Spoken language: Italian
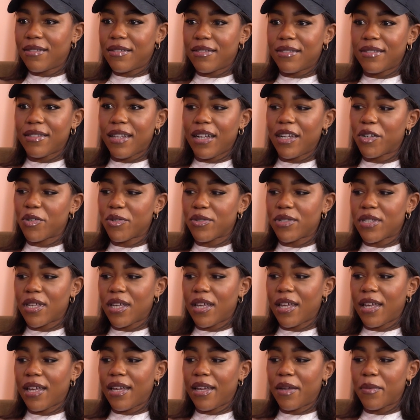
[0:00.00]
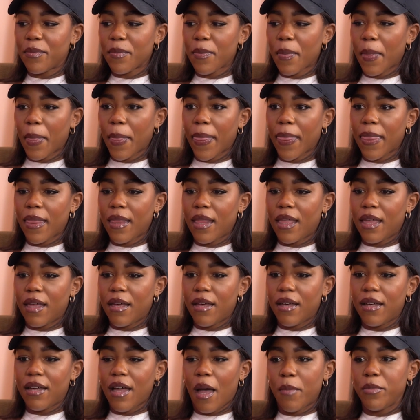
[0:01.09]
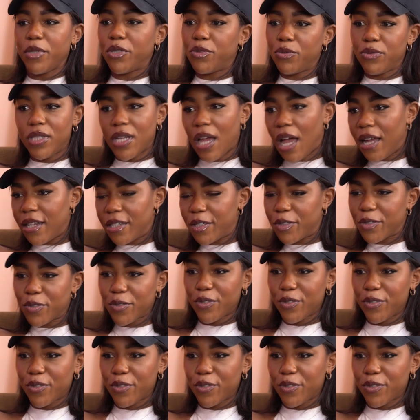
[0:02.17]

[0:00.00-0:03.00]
dalle cose eh, abitudinarie, non